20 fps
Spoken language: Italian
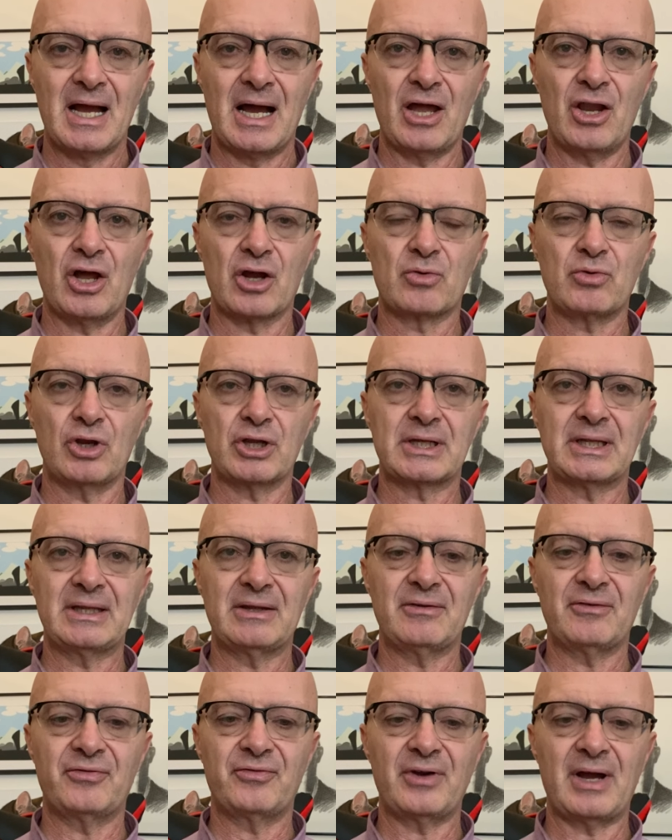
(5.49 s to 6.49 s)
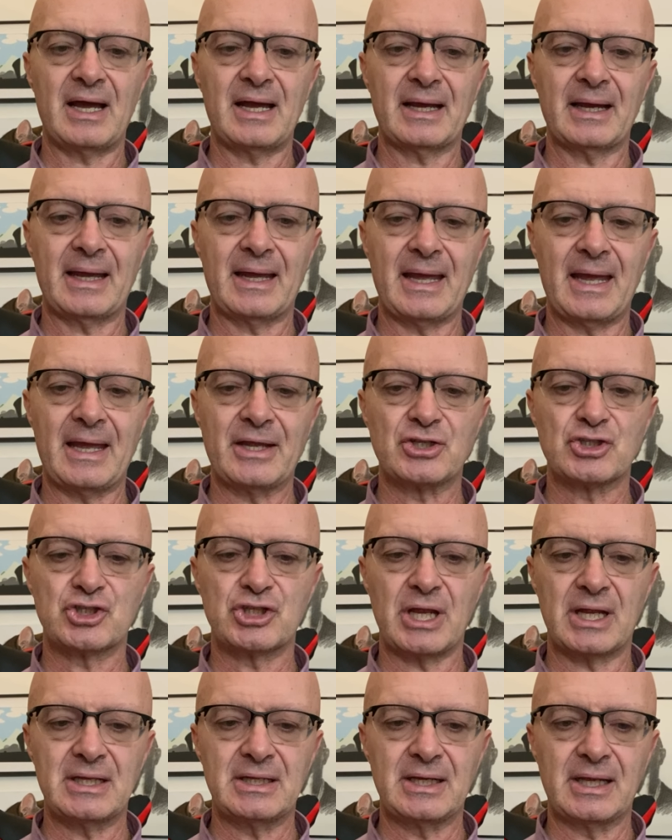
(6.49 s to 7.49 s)
Allora, quello che devi fare è
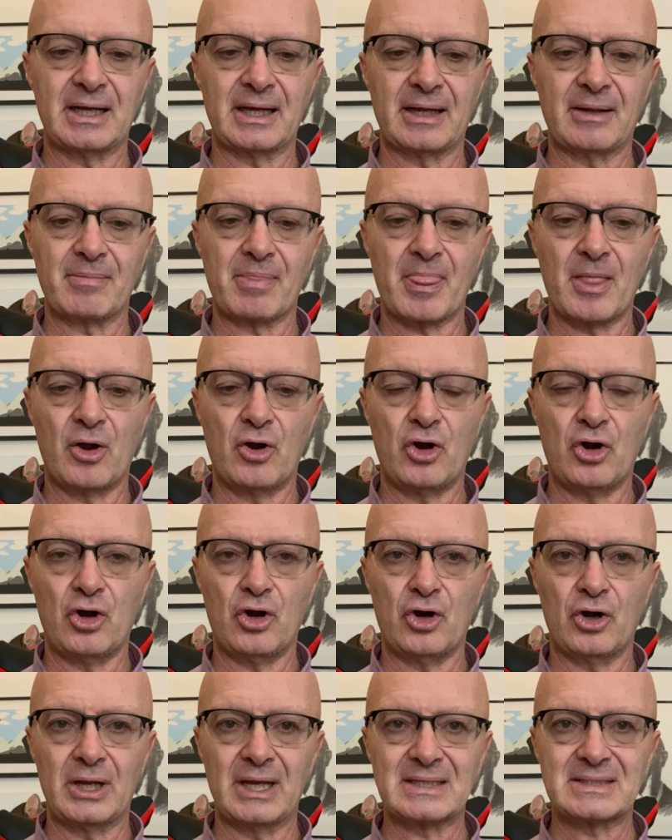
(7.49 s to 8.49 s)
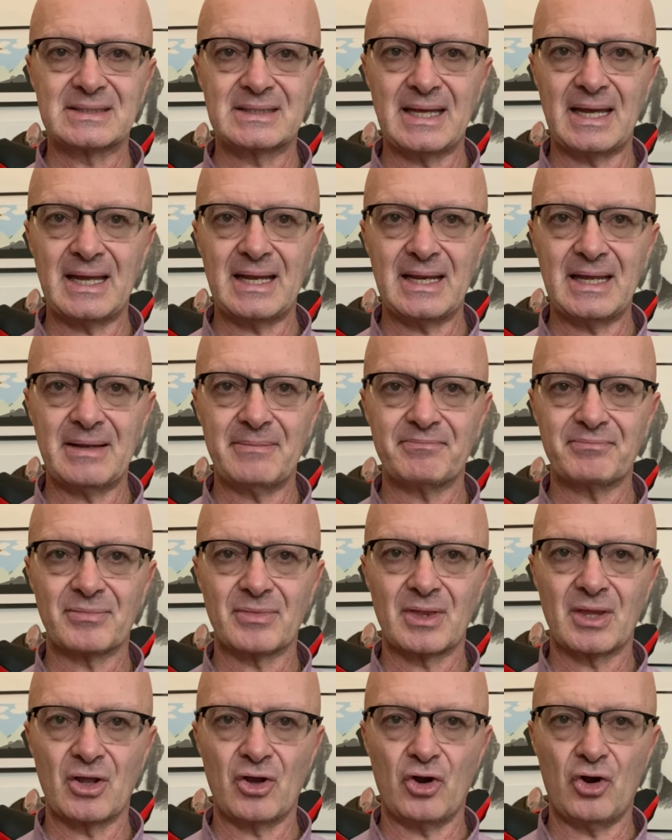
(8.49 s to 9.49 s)
scegliere o la
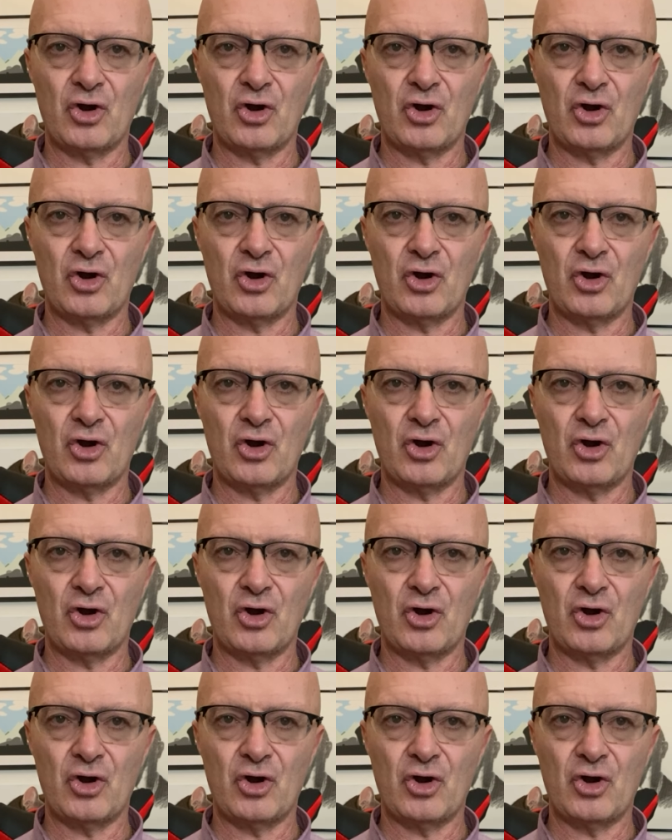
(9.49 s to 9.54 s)
stele,